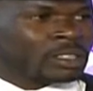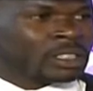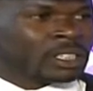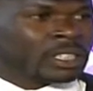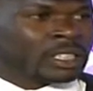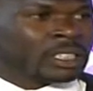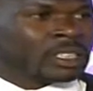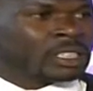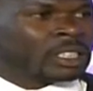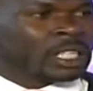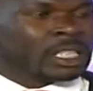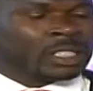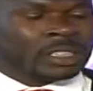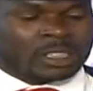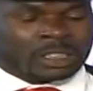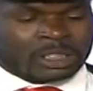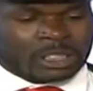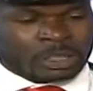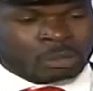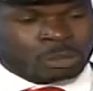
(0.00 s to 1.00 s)
يعني انا
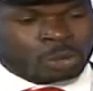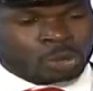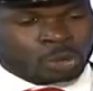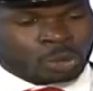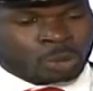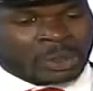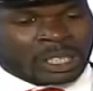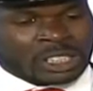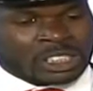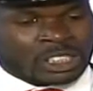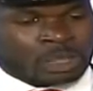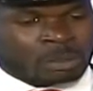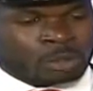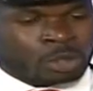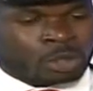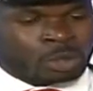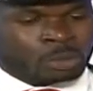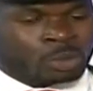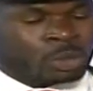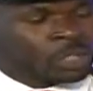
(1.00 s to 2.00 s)
عايز اشتغل مشروع ب 10
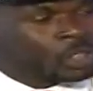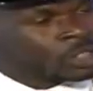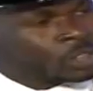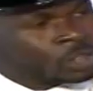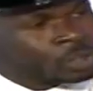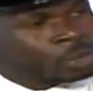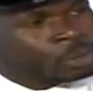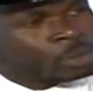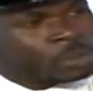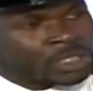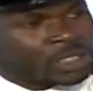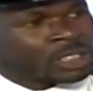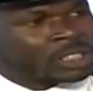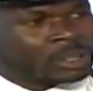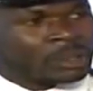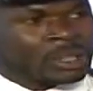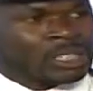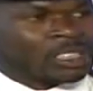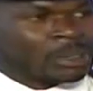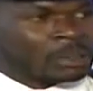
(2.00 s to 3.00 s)
مليون ممكن يشتغلوا ب
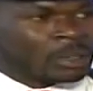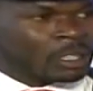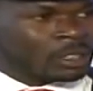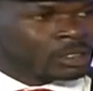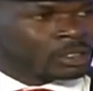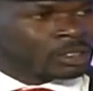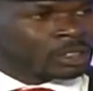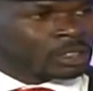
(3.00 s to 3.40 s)
6 ب 7